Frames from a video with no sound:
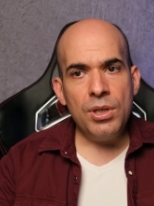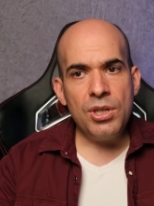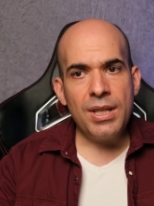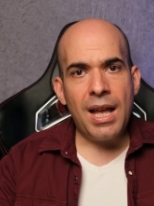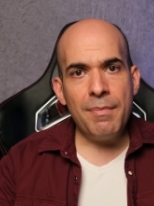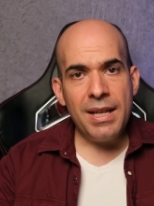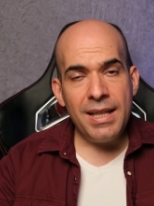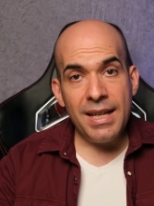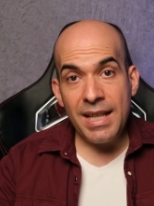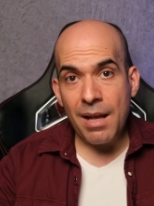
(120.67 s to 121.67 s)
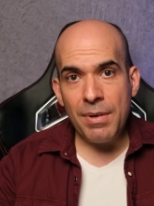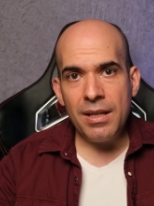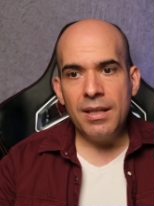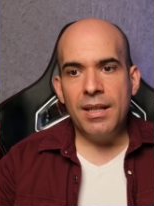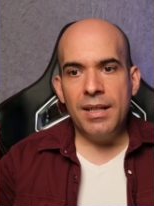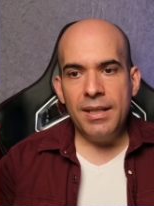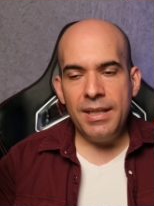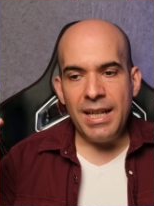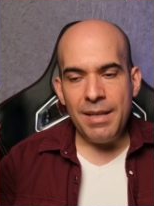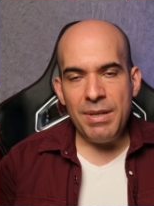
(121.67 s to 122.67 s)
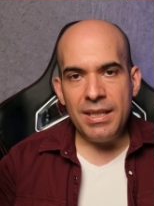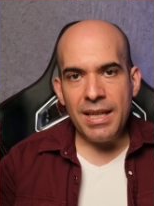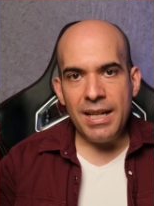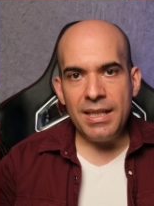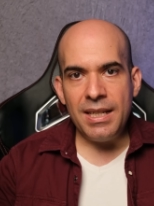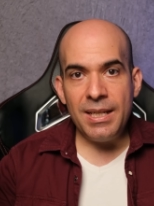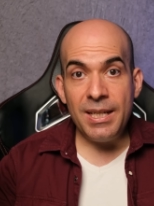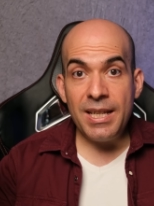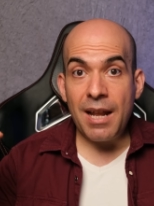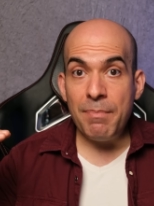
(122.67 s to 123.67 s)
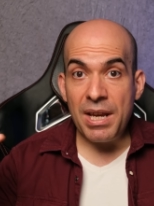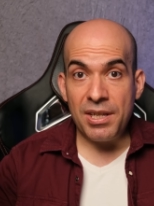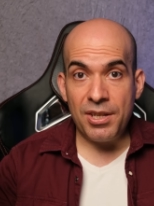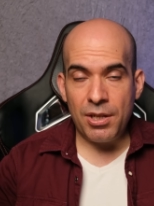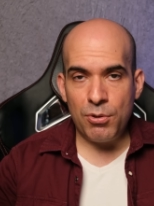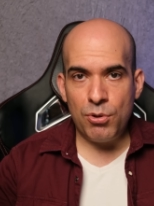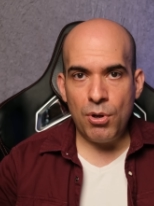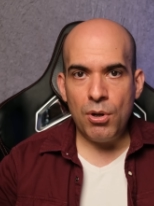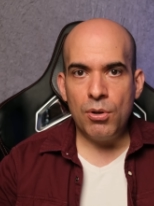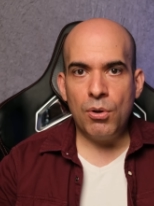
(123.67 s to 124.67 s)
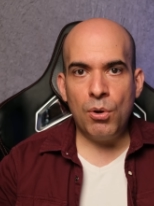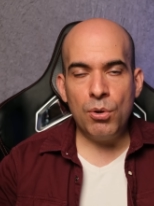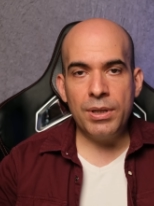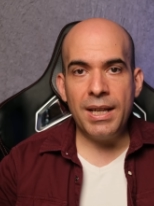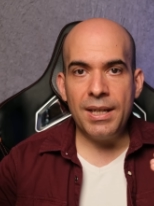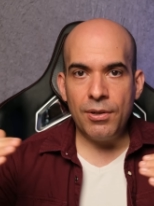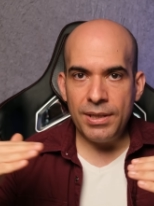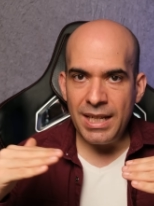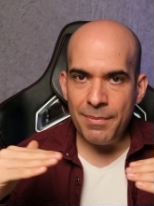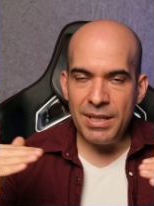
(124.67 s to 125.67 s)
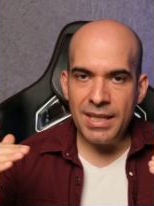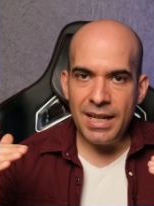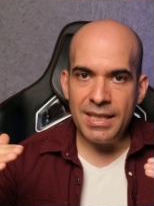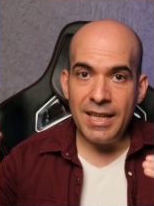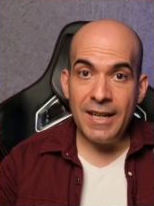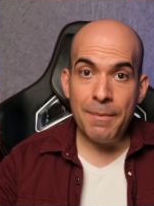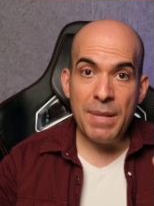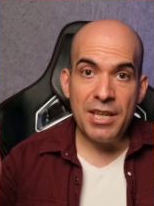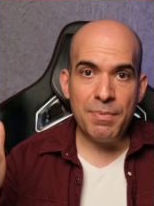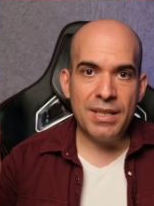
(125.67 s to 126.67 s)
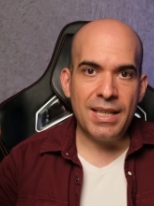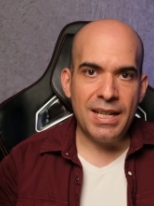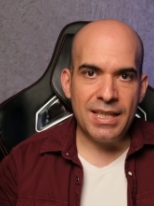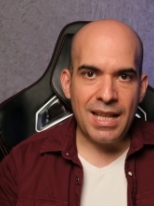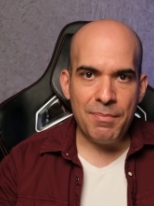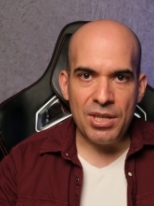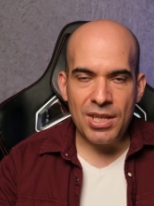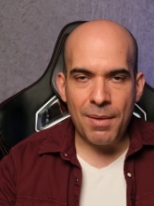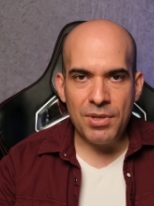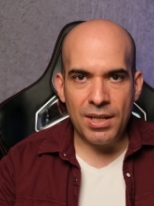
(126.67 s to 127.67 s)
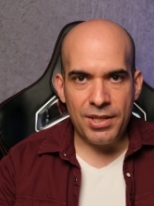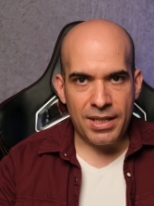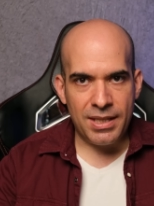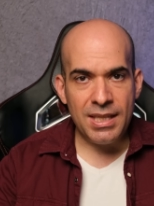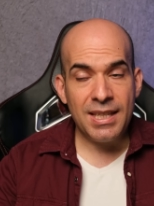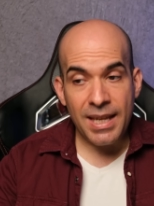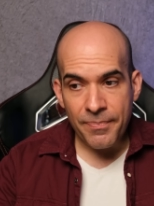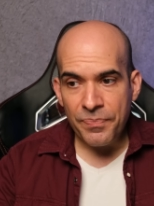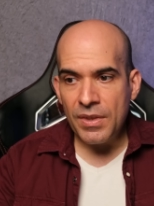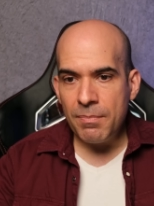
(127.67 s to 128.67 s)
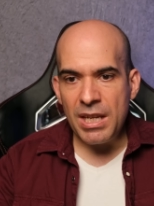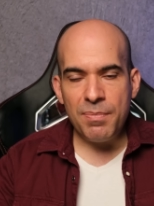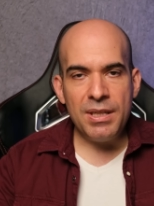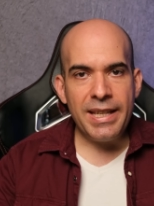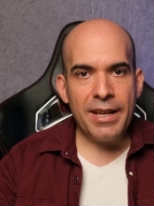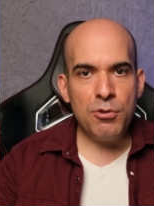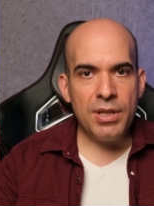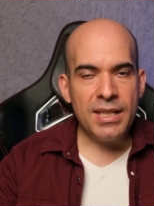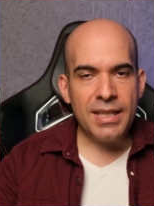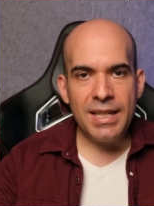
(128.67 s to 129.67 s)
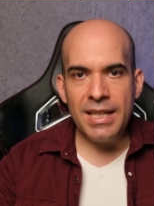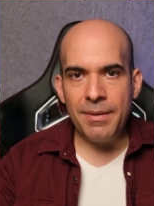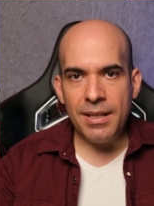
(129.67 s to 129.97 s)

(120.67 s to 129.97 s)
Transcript: dışında AMD'de ama 7000 serisi DDR5 ile çalışıyor. Orada 7000 serisi yerine 5000 serisinden bir işlemci alacaksınız ki 5800 X3 ile